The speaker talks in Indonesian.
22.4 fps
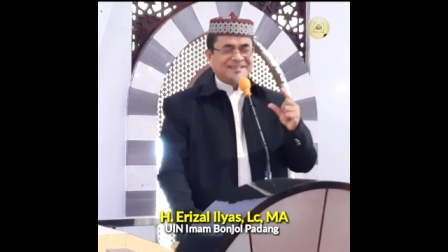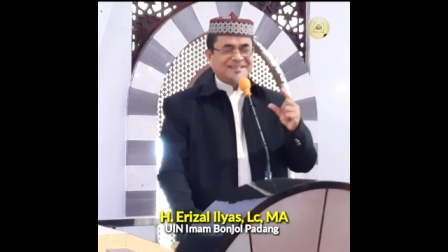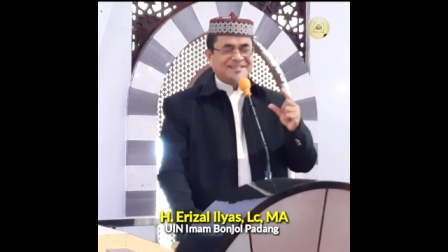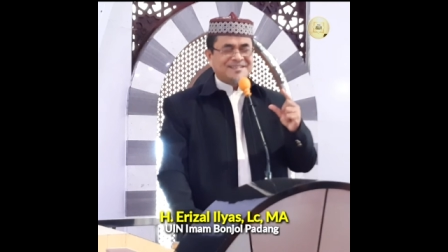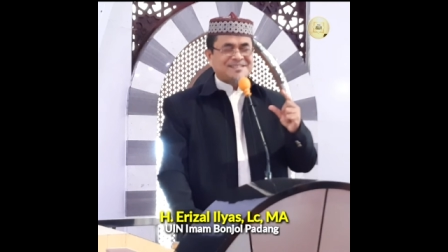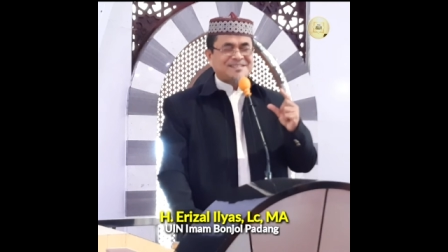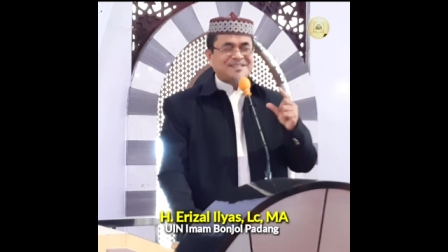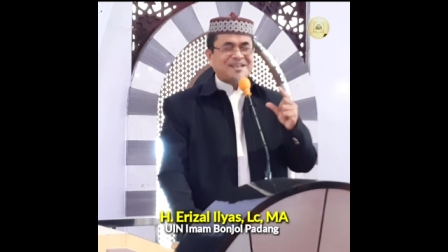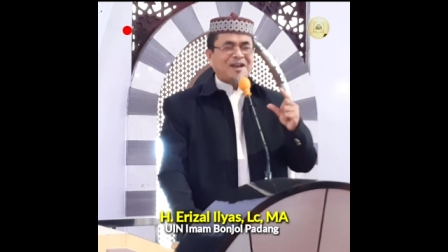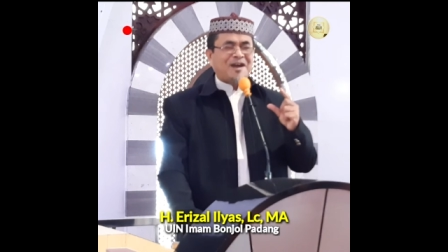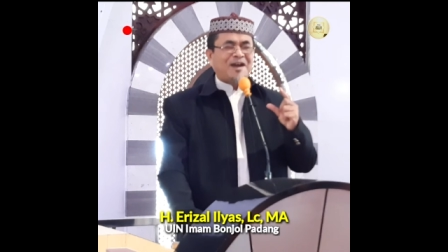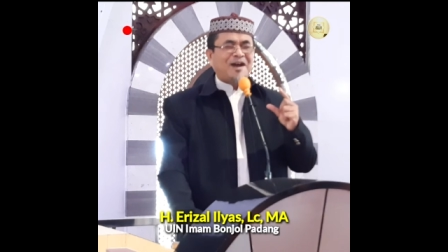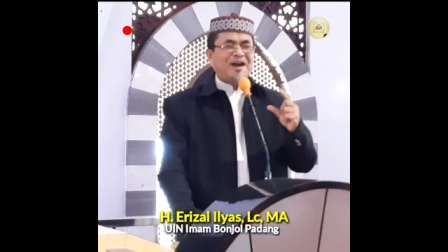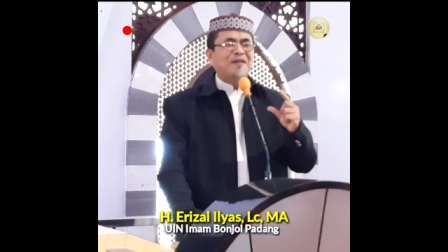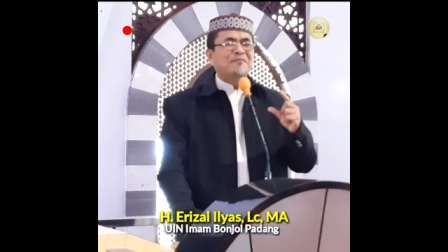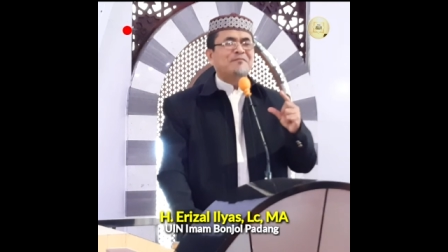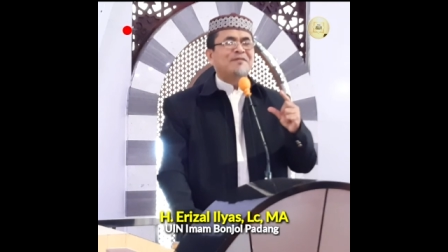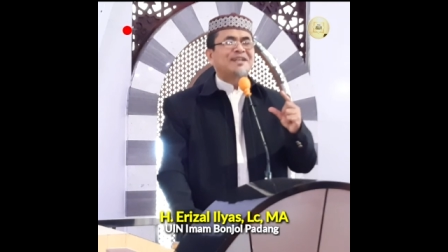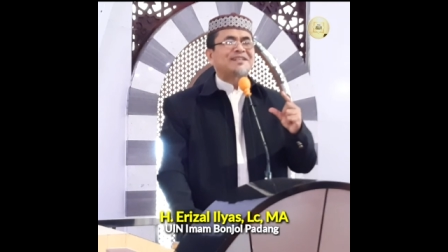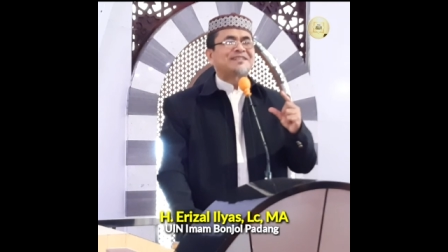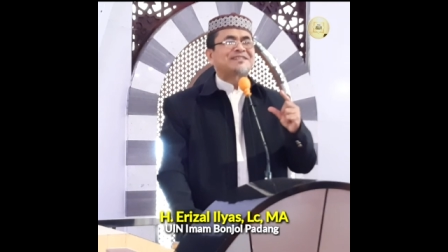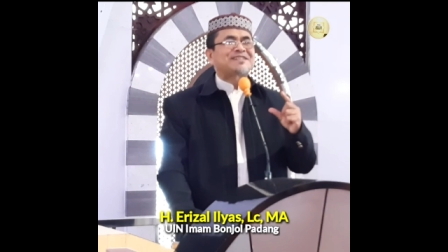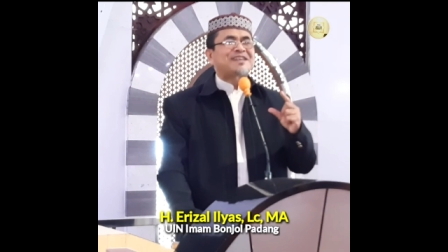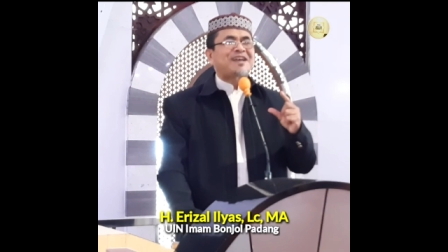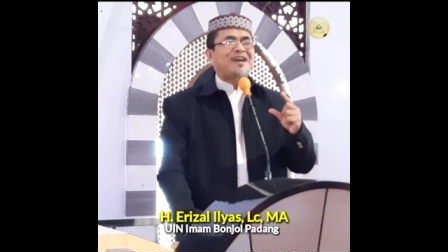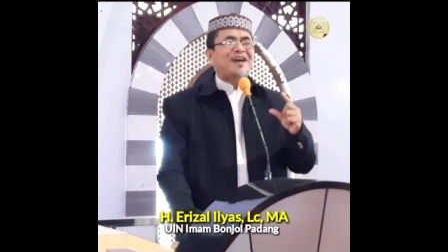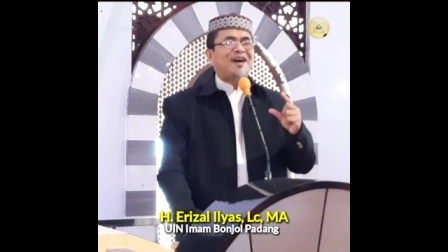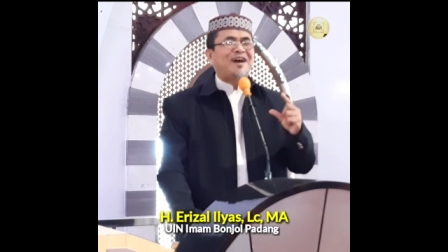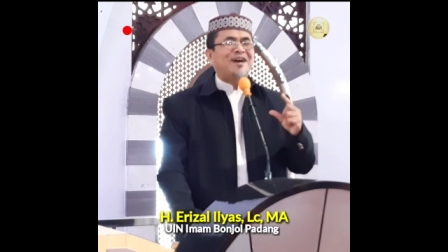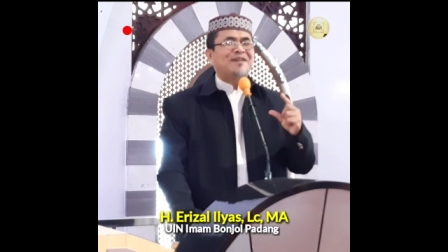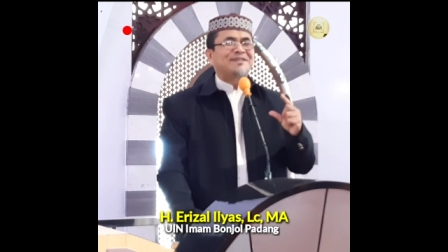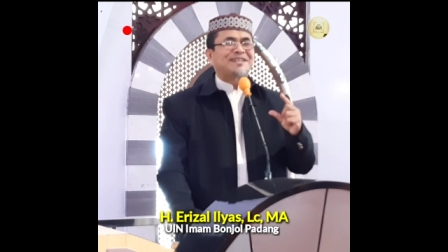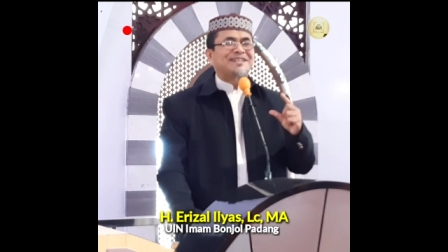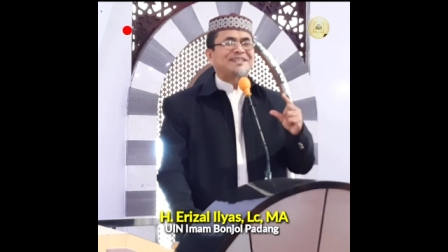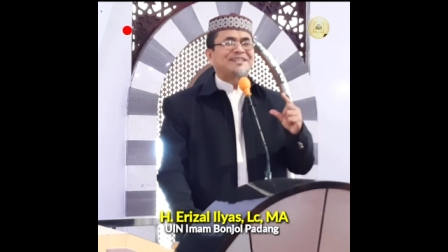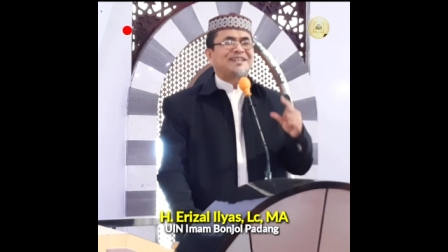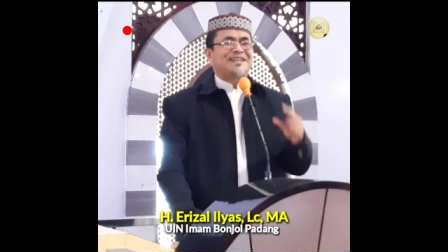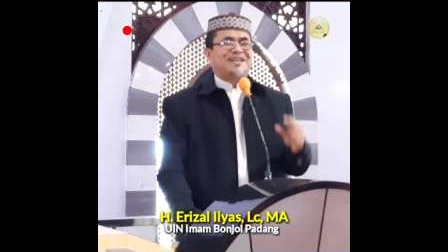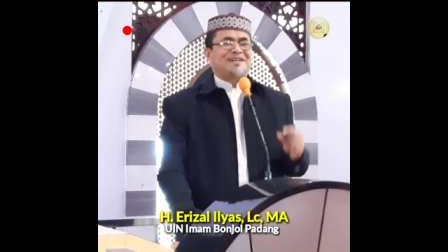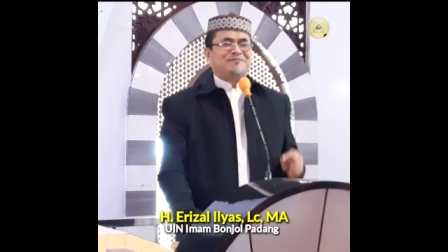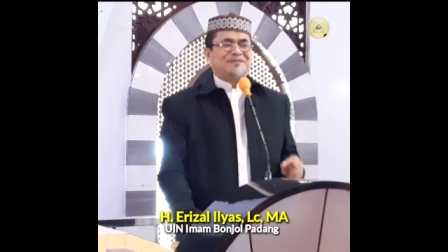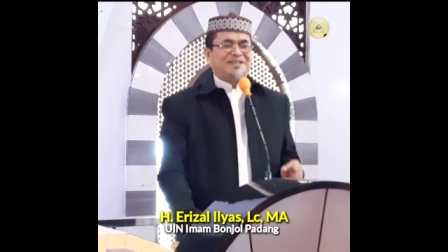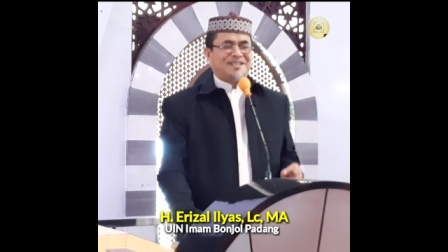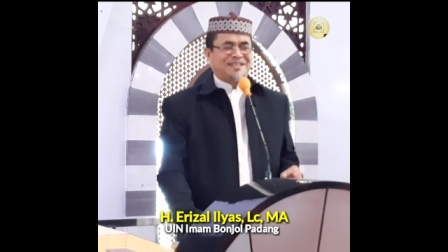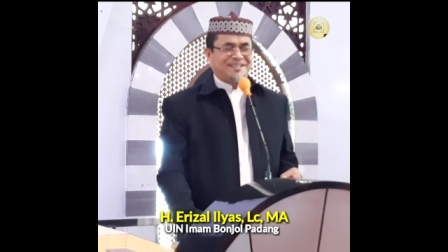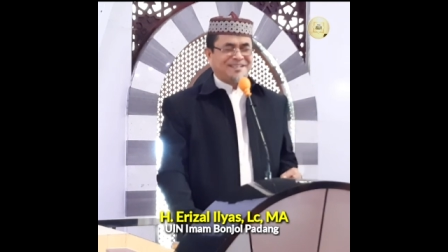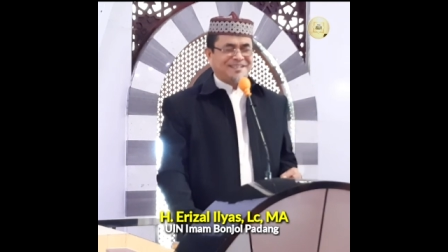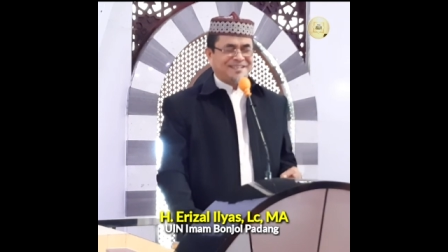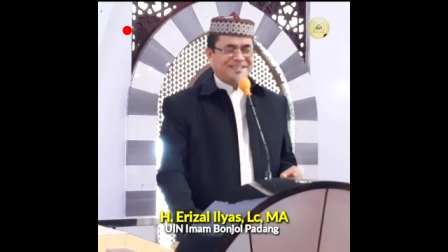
sahabat-sahabat Nabi